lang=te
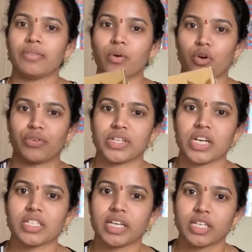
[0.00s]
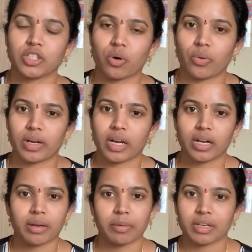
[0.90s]
గోల్డ్ ఫేషియల్ చేయించుకోవాలి
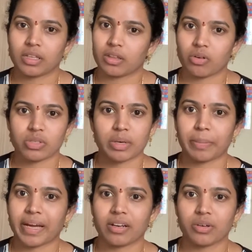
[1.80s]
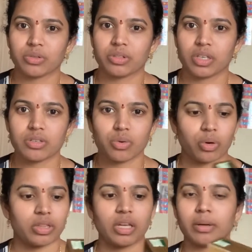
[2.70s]
అంటే మనకి థౌజండ్ పైన అవుతుంది సో
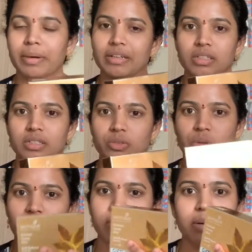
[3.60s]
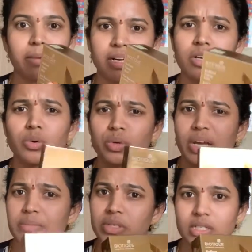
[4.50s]
దీన్ని మనం తీసుకున్నామంటే మనకి టూ
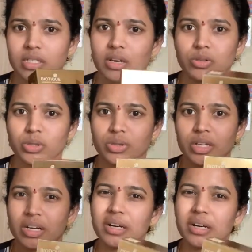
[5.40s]
టైమ్స్ ఈజీగా వస్తుందండి